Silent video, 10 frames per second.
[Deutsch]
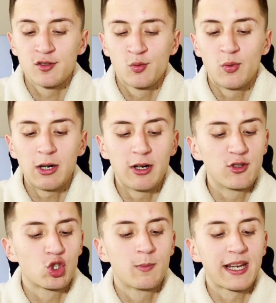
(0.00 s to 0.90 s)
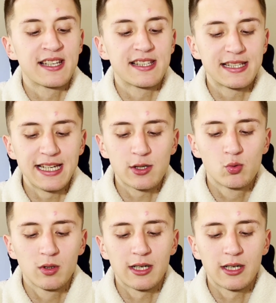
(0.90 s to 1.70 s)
Wow, also schmecken sehr gut,